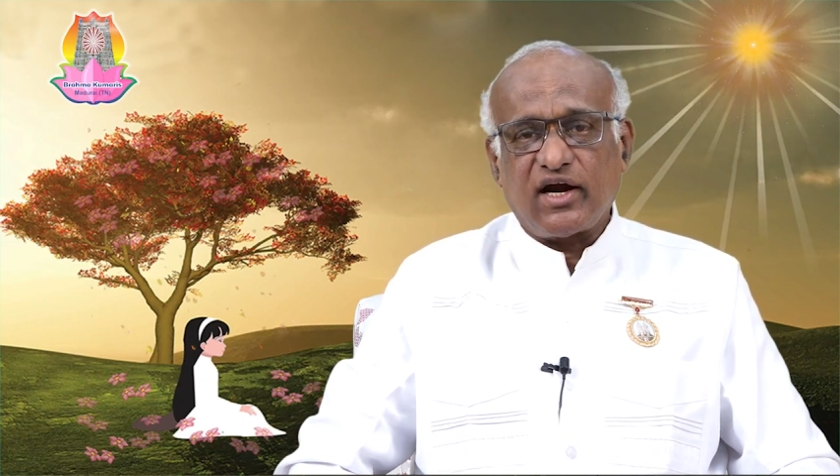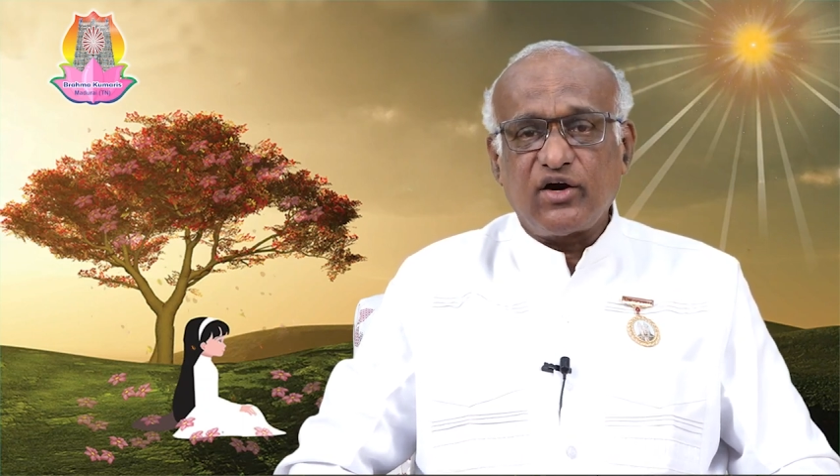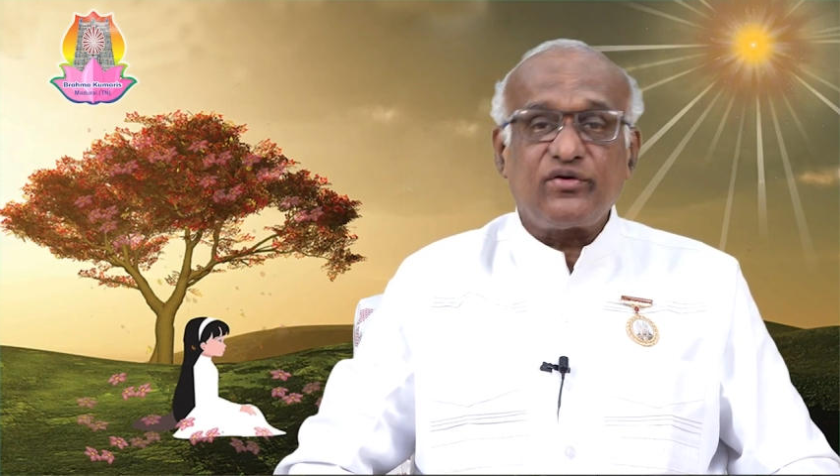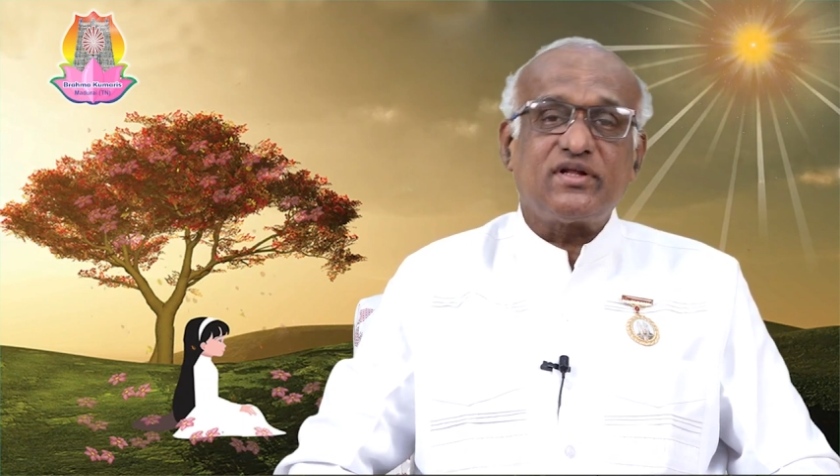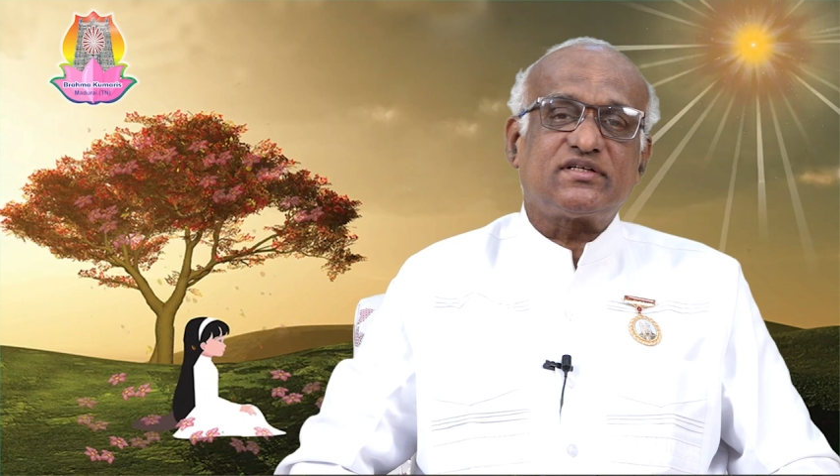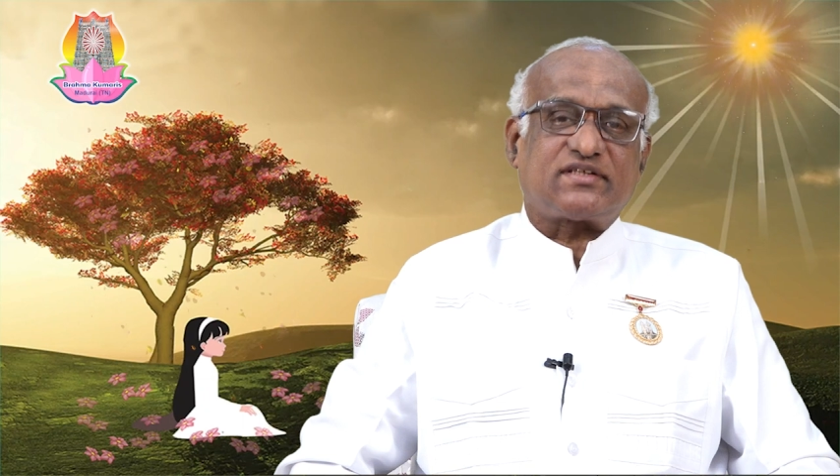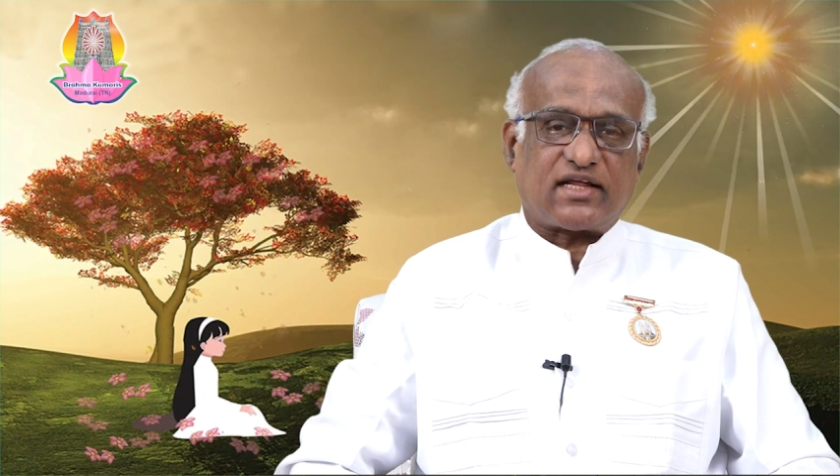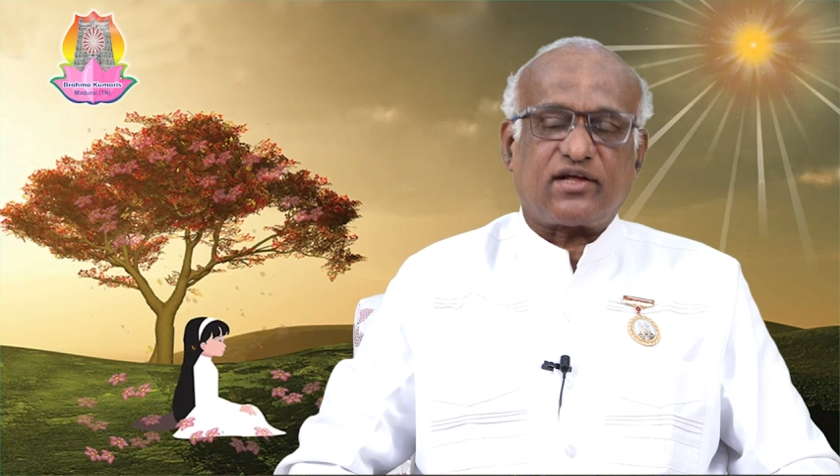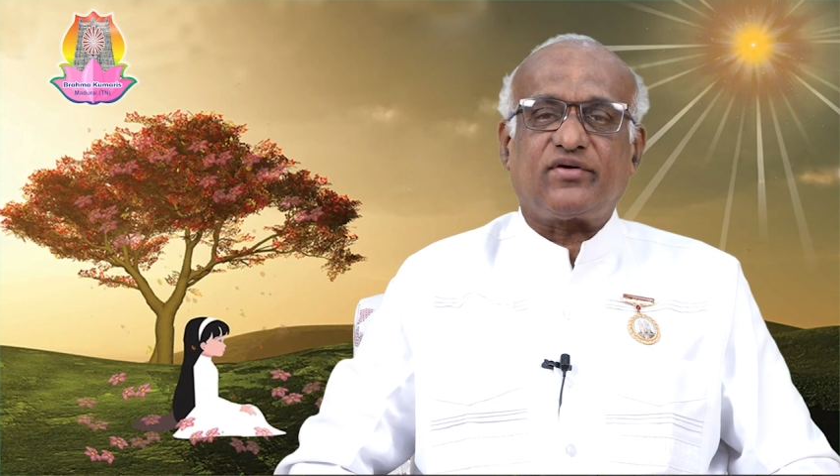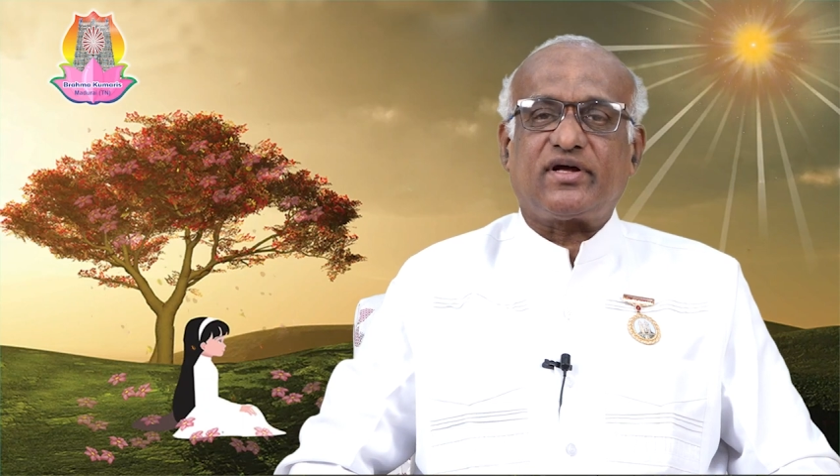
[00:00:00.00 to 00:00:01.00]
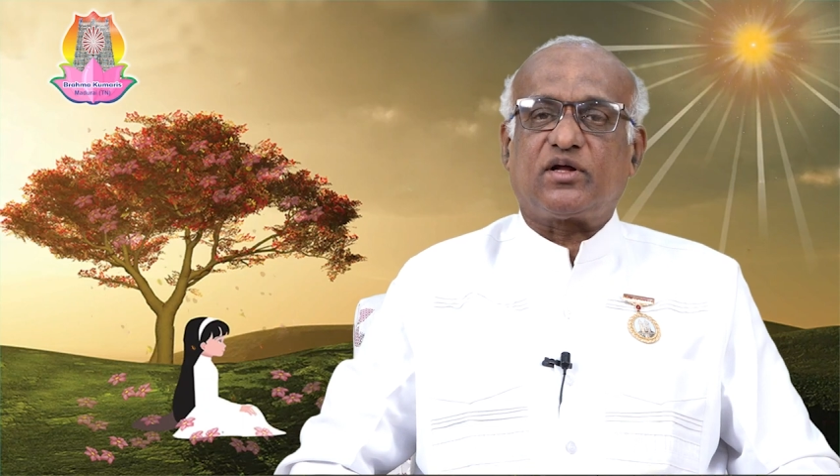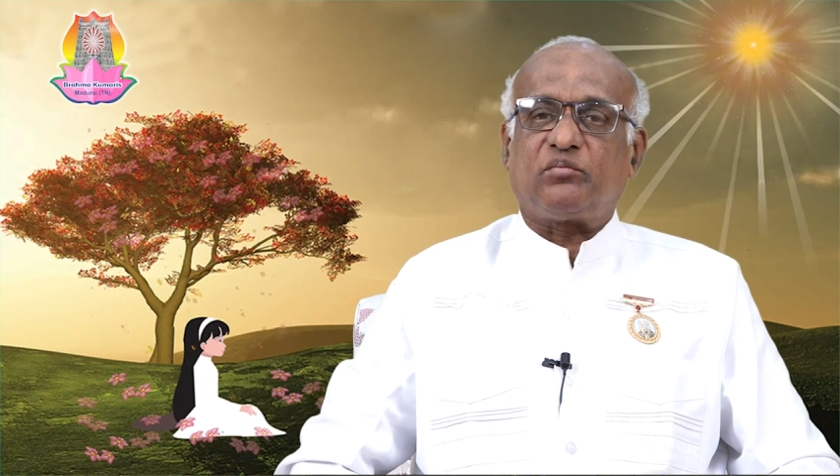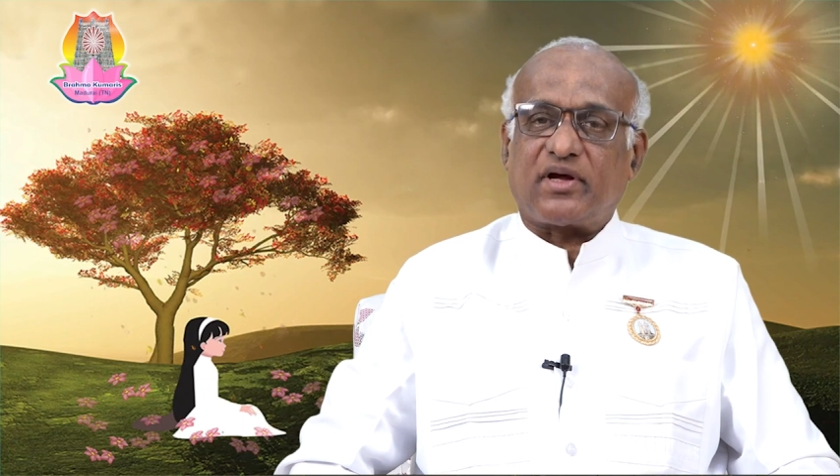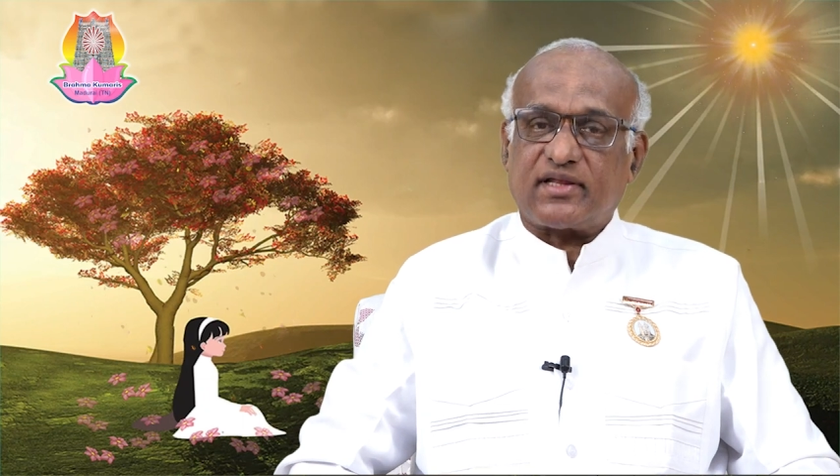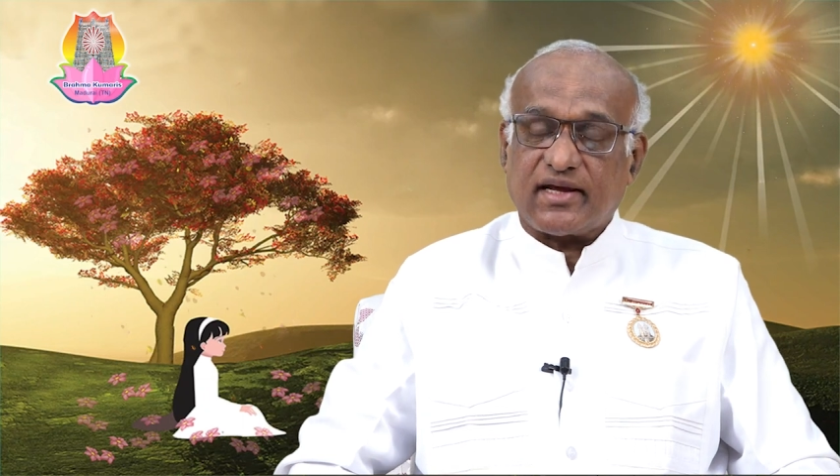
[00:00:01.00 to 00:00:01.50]
எழுபது
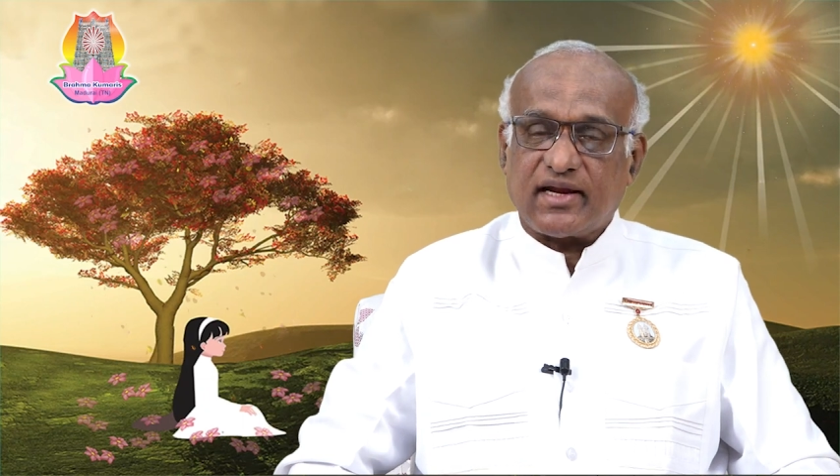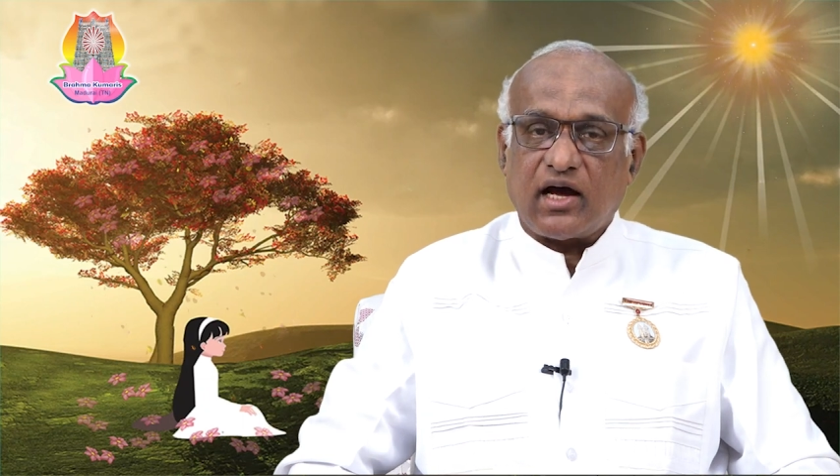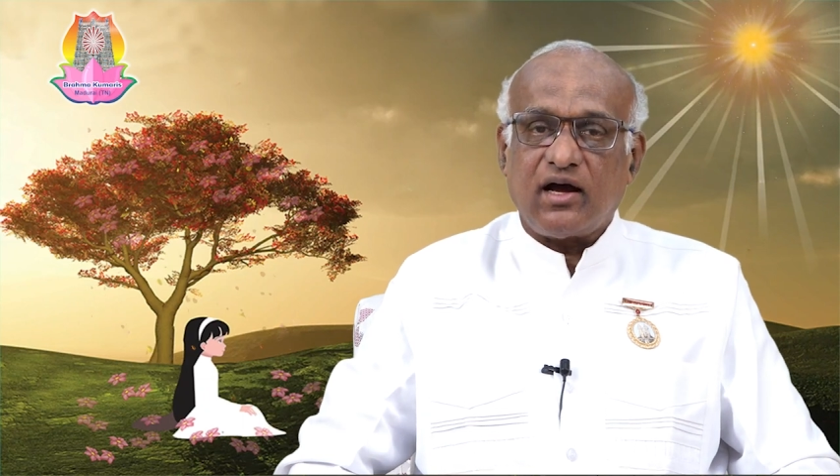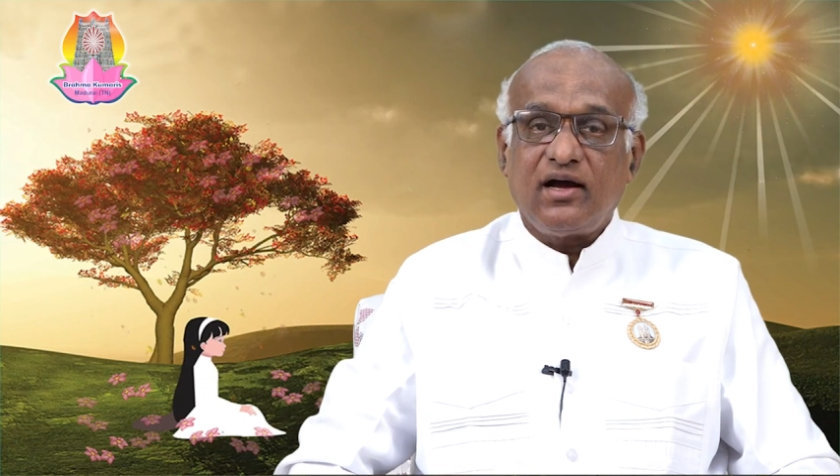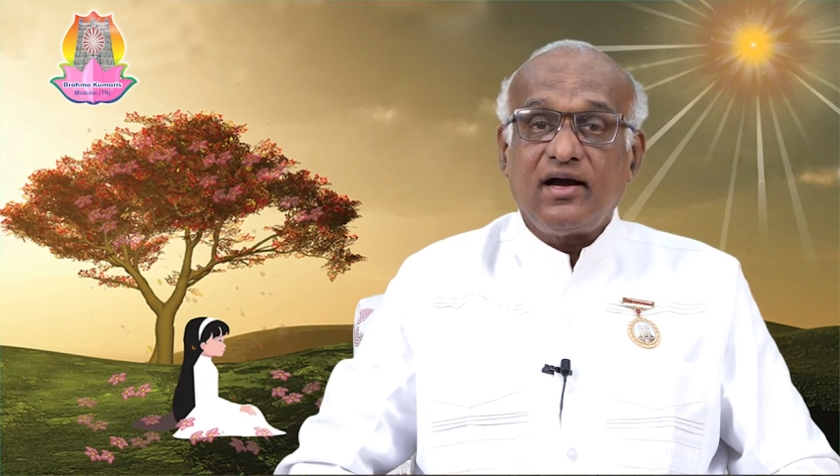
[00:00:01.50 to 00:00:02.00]
சதவிகிதம் பார்த்திங்கன்னா